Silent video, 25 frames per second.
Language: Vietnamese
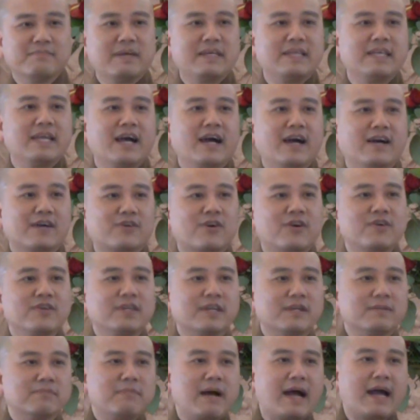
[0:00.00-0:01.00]
Bây giờ có
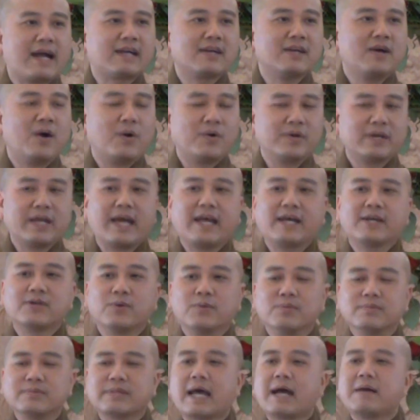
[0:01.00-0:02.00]
những bác ngồi đây
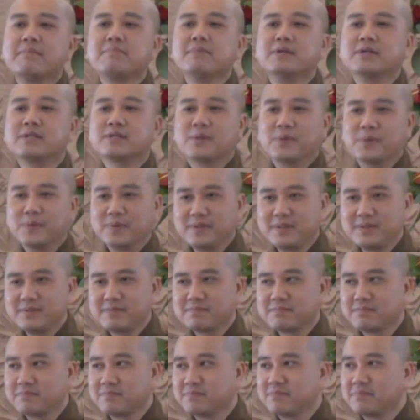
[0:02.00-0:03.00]
cũng 80 tuổi
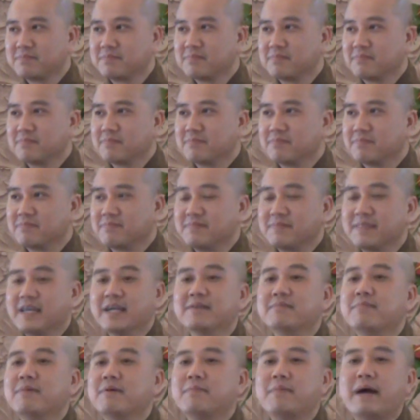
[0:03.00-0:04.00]

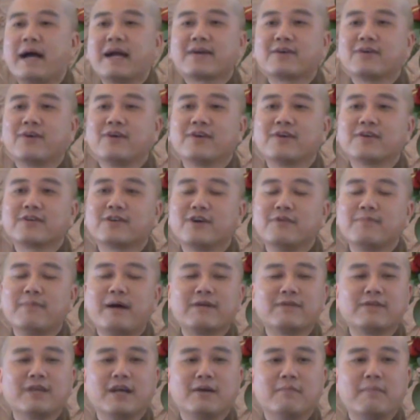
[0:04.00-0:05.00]
nhưng mà bác có có
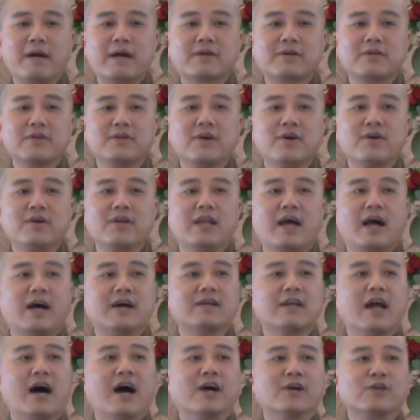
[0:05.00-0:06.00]
bao giờ bác đó nói là
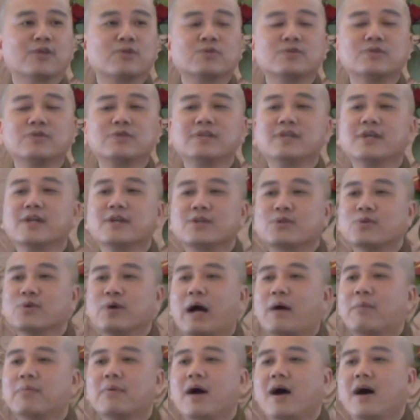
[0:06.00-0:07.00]
ở đời tôi
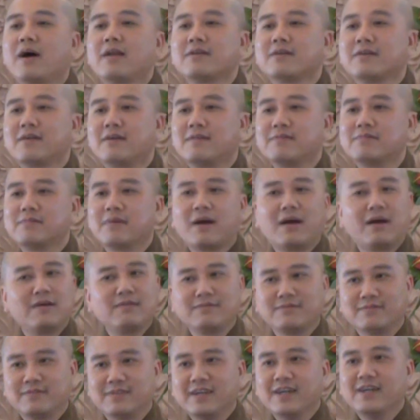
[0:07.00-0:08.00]
tôi học hết rồi không
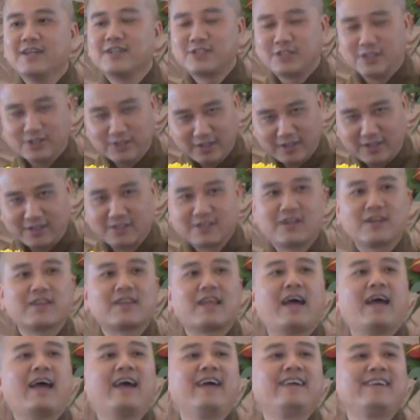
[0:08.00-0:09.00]
có trường
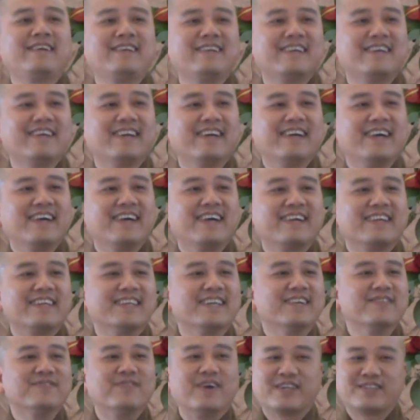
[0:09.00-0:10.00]
có thể
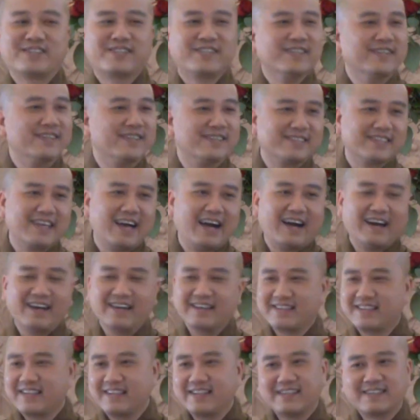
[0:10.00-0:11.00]
nhưng mà trường
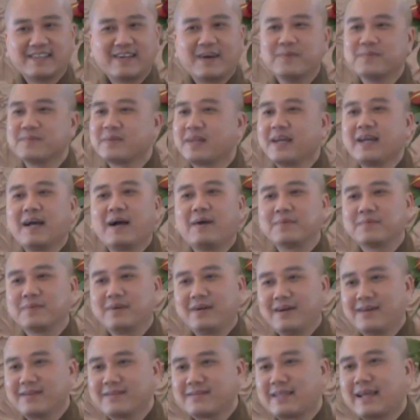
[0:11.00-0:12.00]
đời thì không thể học
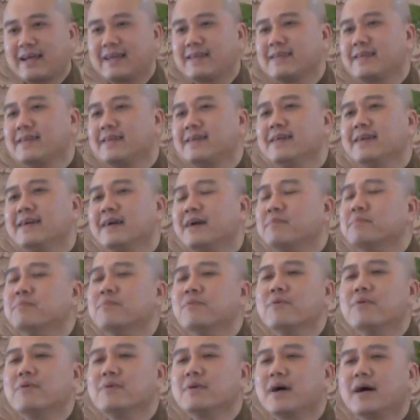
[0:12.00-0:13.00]
hết tại vì
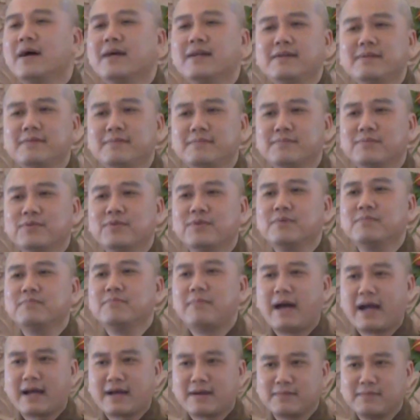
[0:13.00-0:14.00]
muôn hình
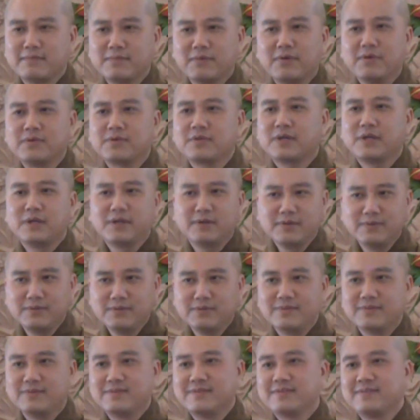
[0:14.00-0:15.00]
muôn mặt muôn
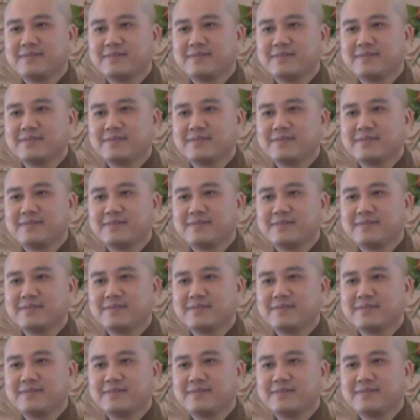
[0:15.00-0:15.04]
kiểu